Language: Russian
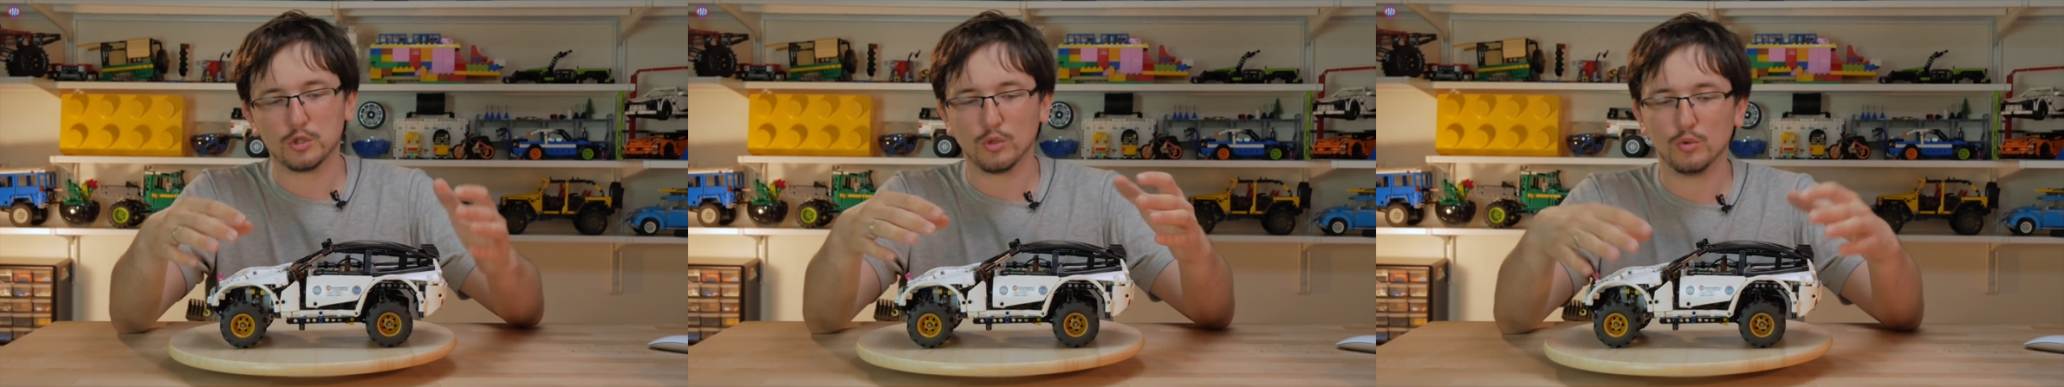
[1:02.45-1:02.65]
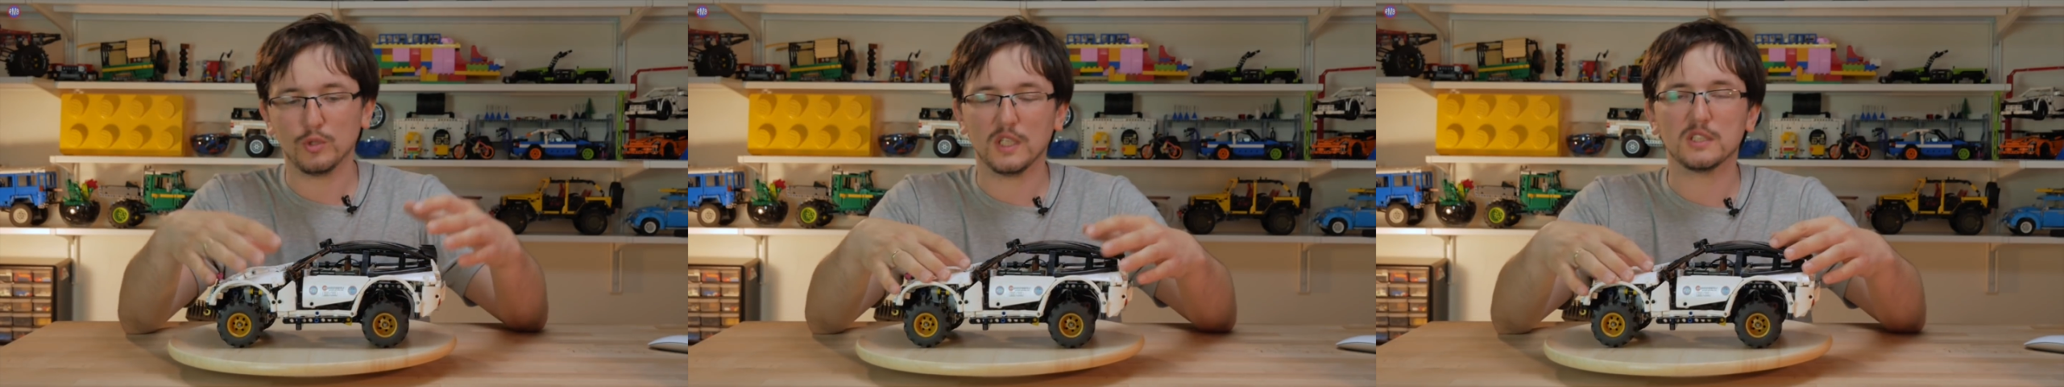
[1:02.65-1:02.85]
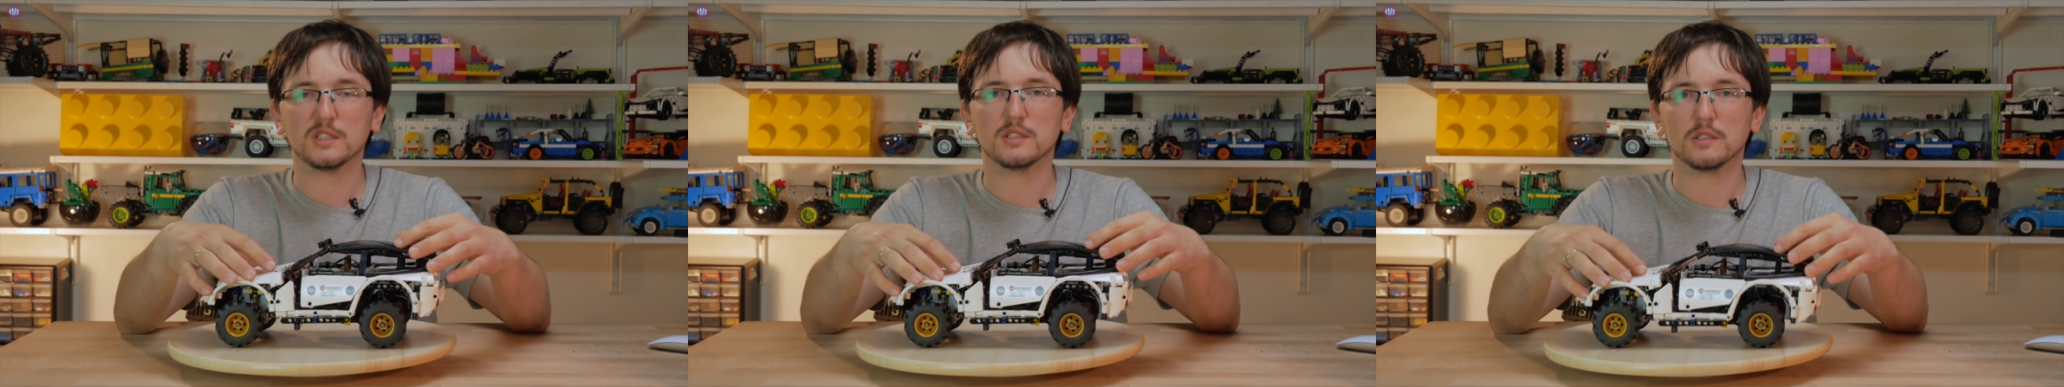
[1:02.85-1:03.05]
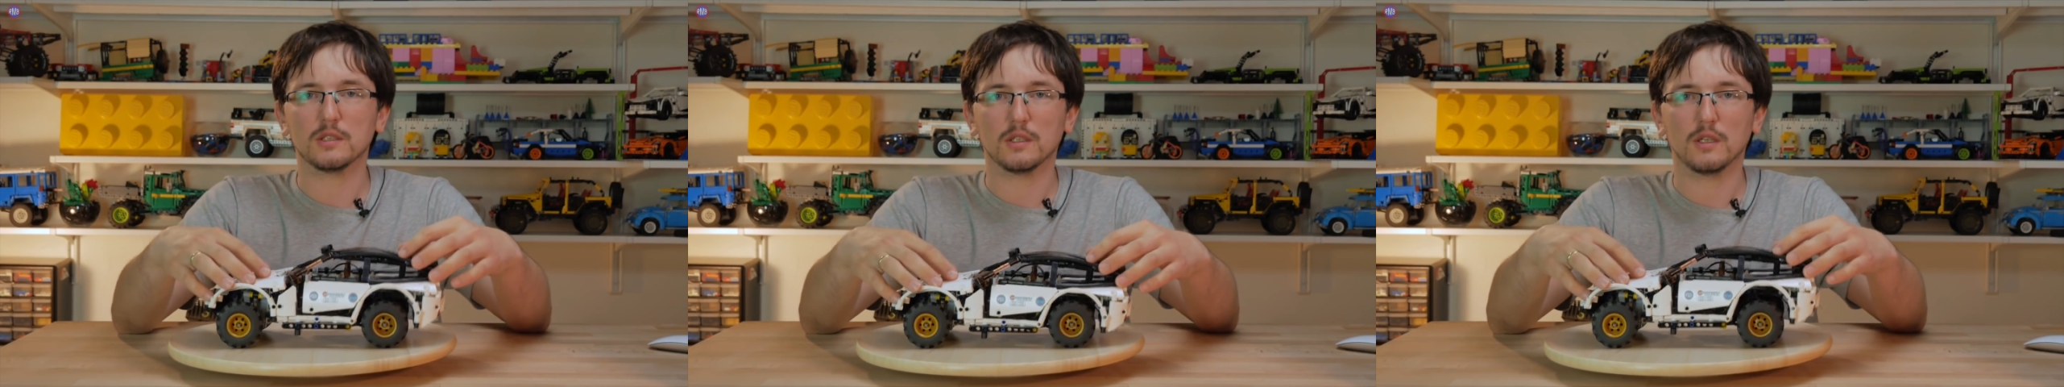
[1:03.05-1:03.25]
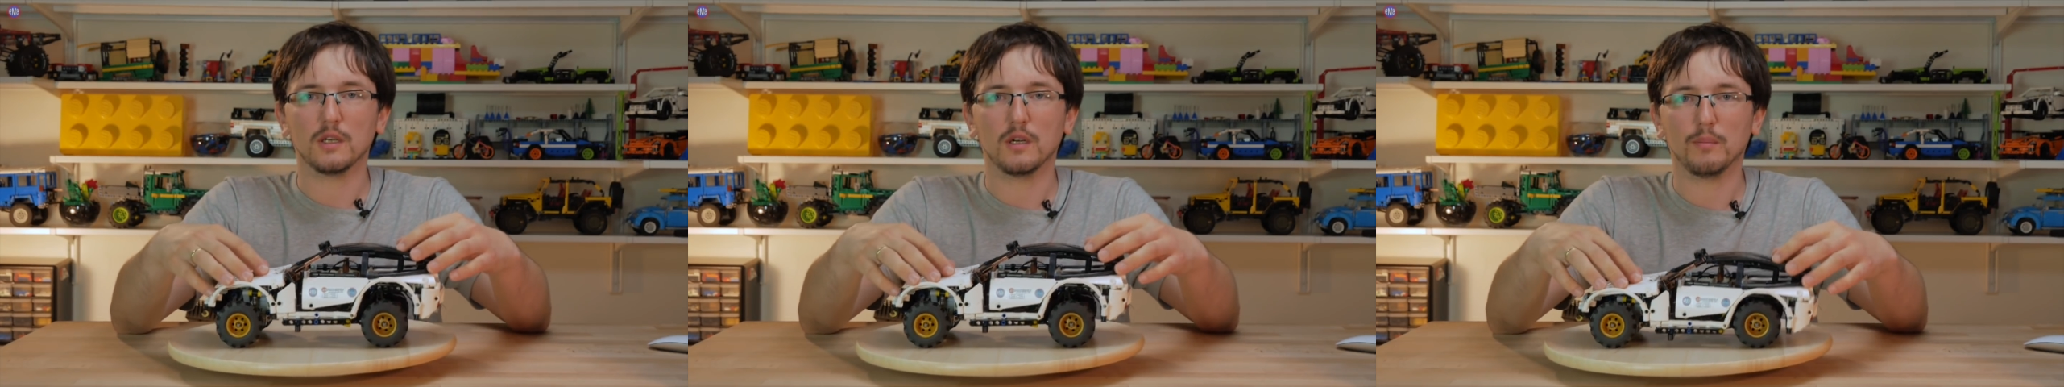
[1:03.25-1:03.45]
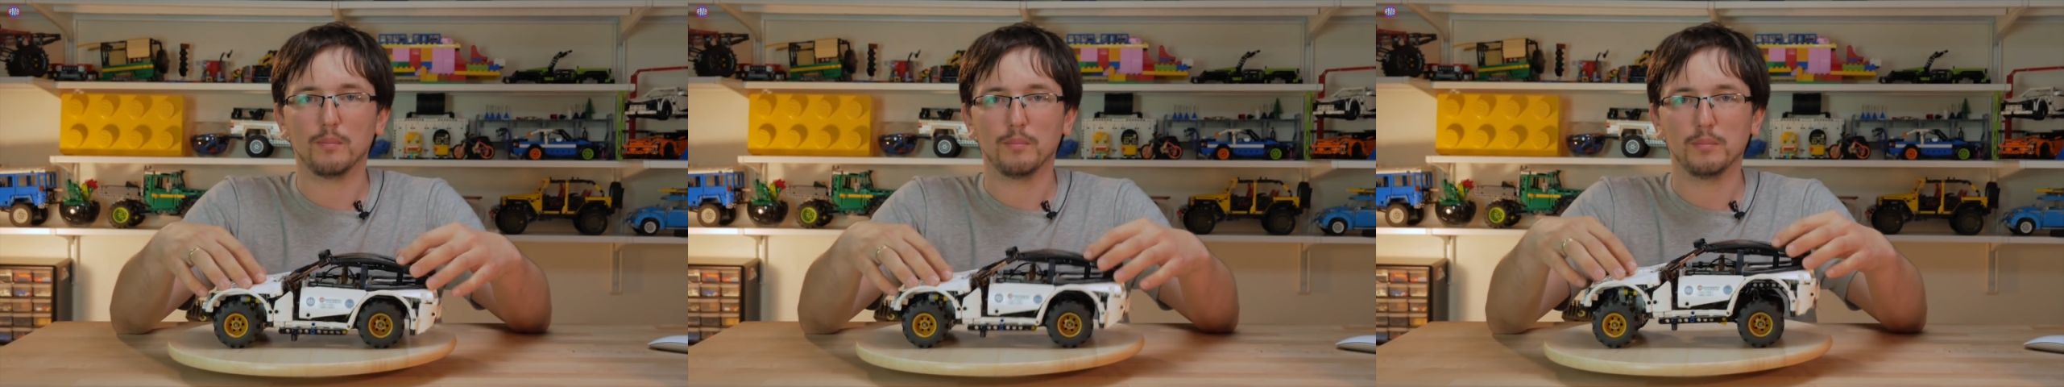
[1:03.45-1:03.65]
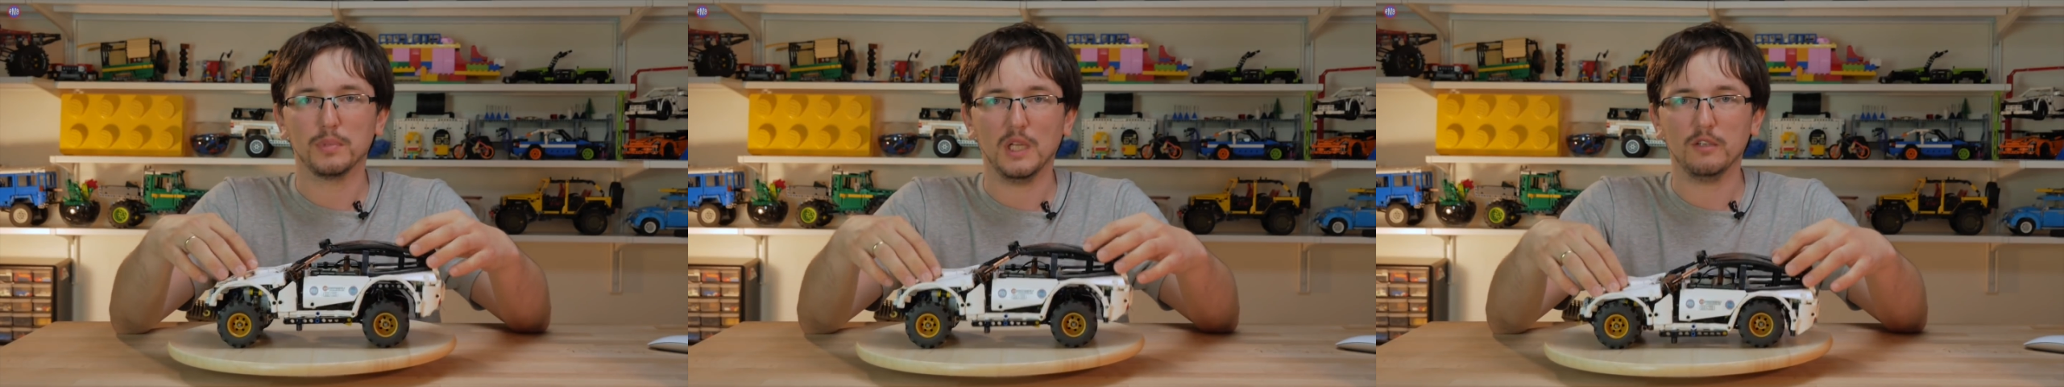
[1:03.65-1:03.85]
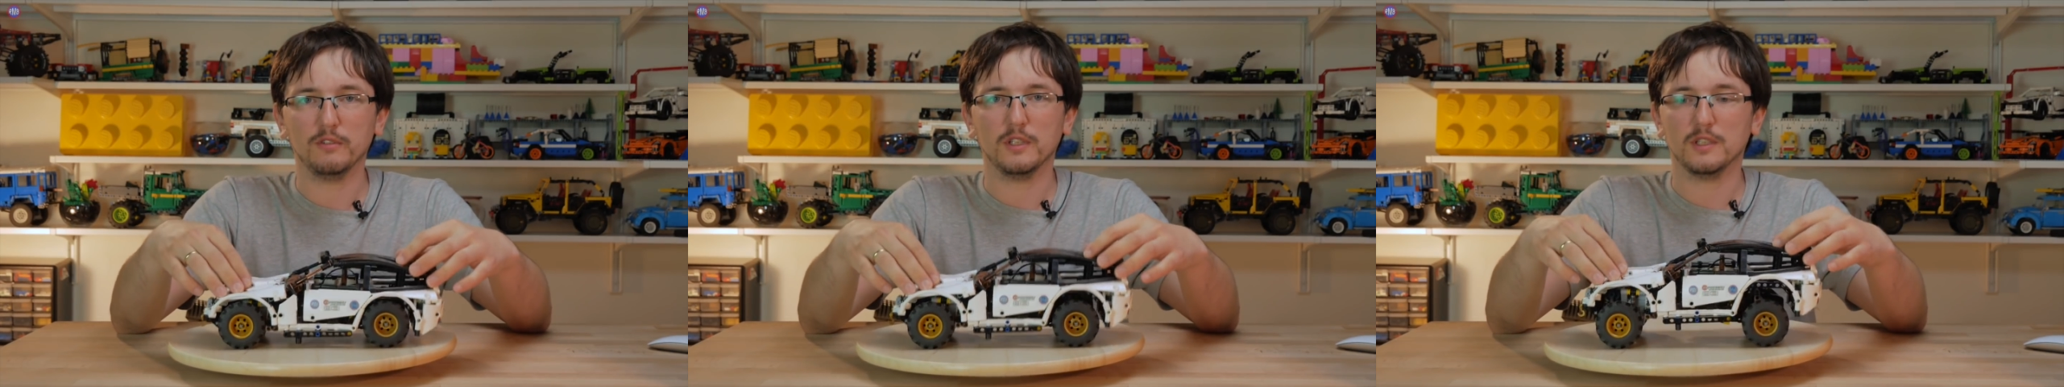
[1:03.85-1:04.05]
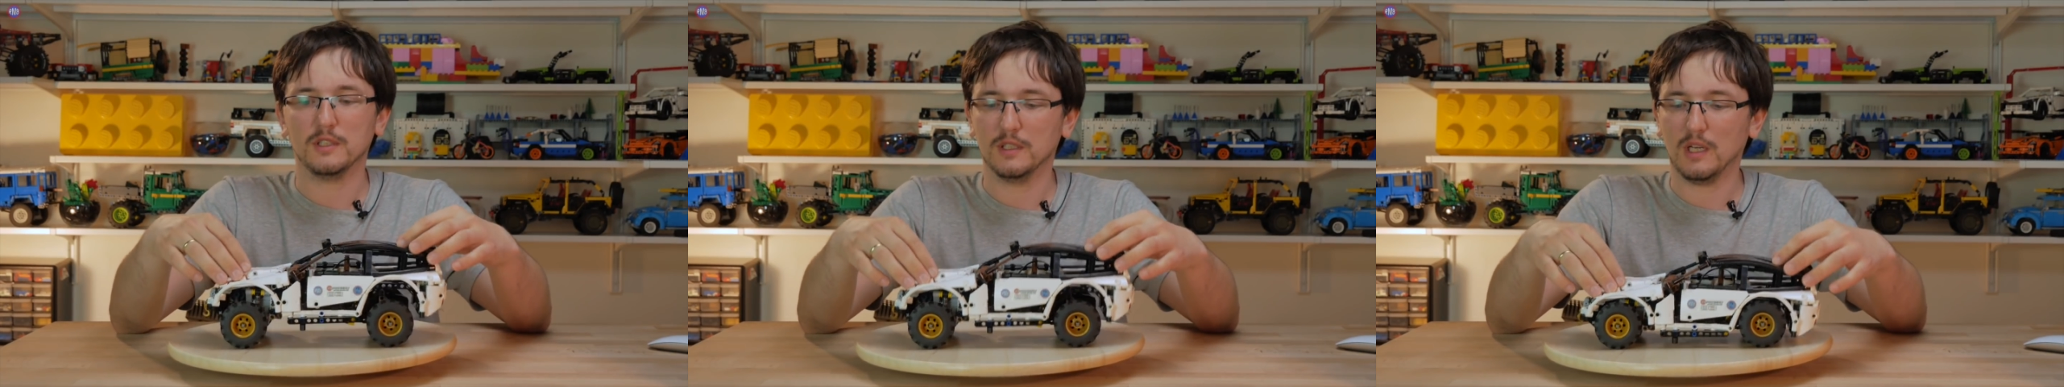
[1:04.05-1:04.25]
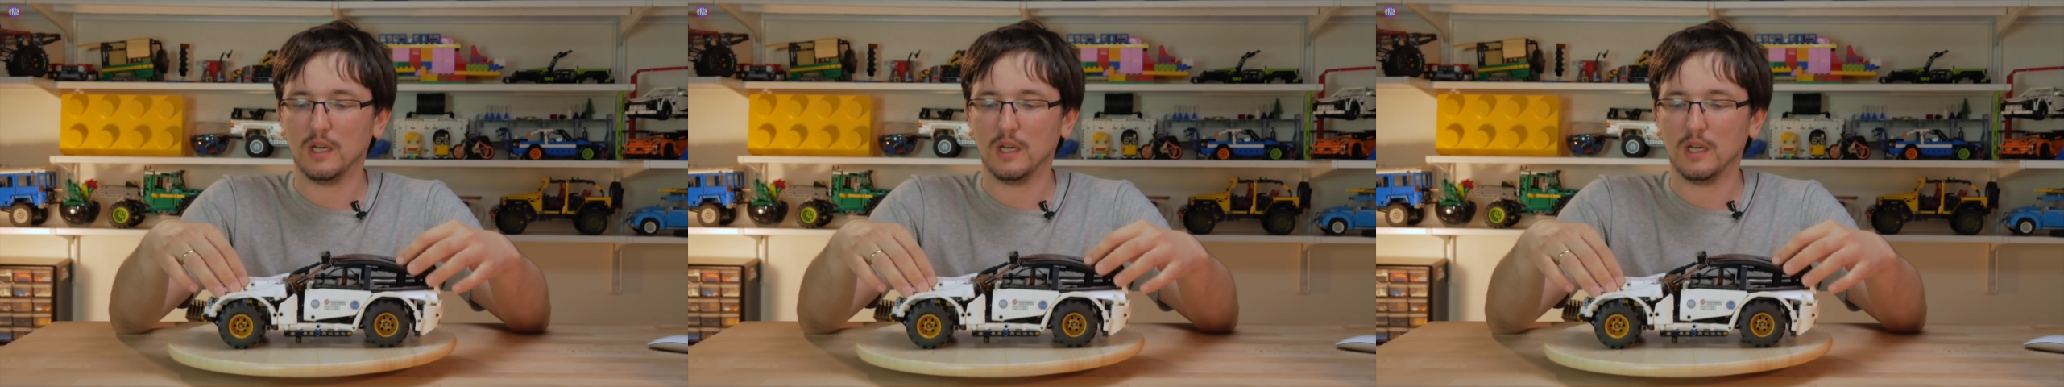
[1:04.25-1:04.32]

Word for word: что у нас э, плавает